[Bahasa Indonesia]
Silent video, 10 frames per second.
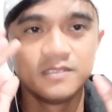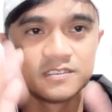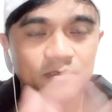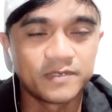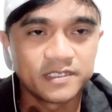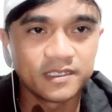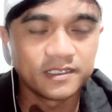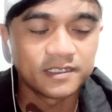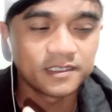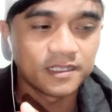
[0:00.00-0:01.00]
Seperti yang
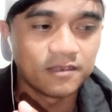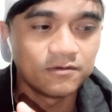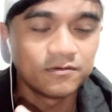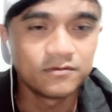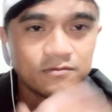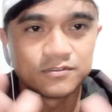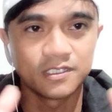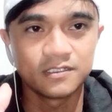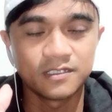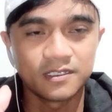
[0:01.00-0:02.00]
kita tahu
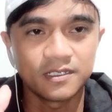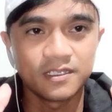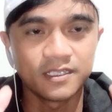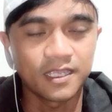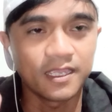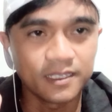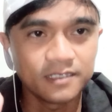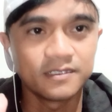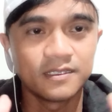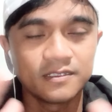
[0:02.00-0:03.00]
Nusantara
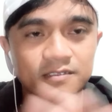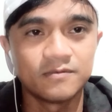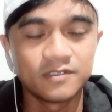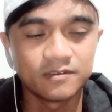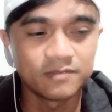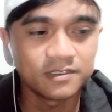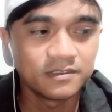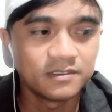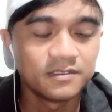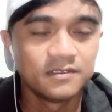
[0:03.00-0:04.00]
IKN ya,
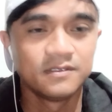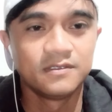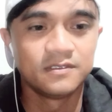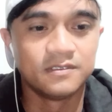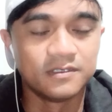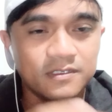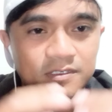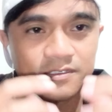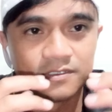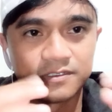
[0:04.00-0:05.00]
teman-teman.
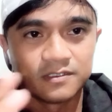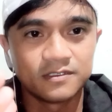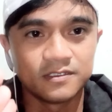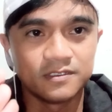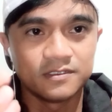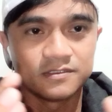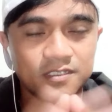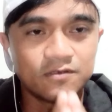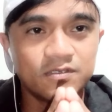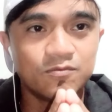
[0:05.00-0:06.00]
uh,
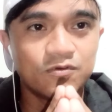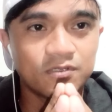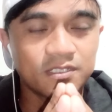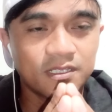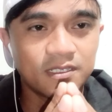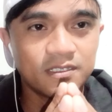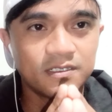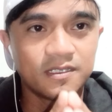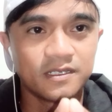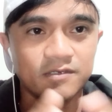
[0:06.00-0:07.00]
calon ibu kota
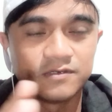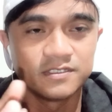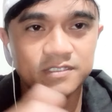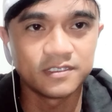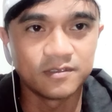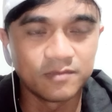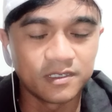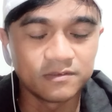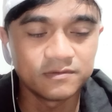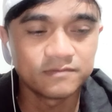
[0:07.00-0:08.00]
negara Indonesia yang
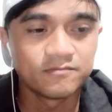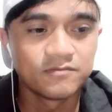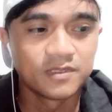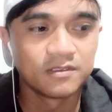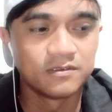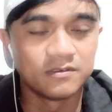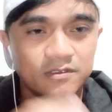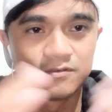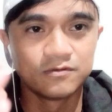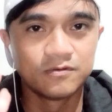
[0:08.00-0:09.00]
baru
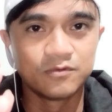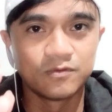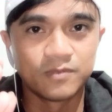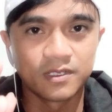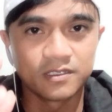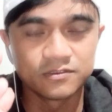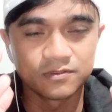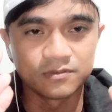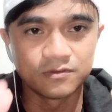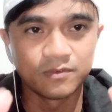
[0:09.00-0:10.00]
itu merupakan
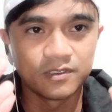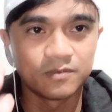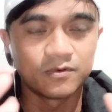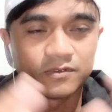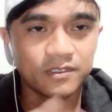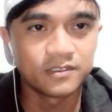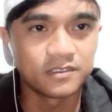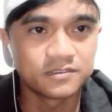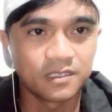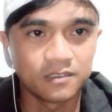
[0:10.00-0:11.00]
suatu mega proyek
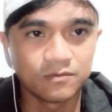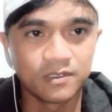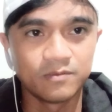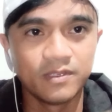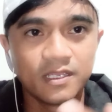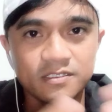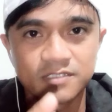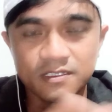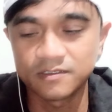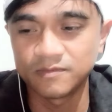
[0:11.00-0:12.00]
yang sangat luar
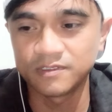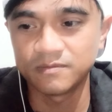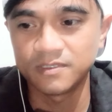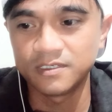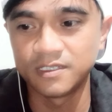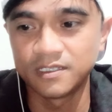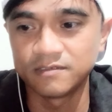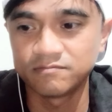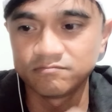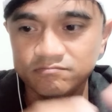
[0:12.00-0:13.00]
biasa, teman-teman
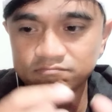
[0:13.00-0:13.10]
dan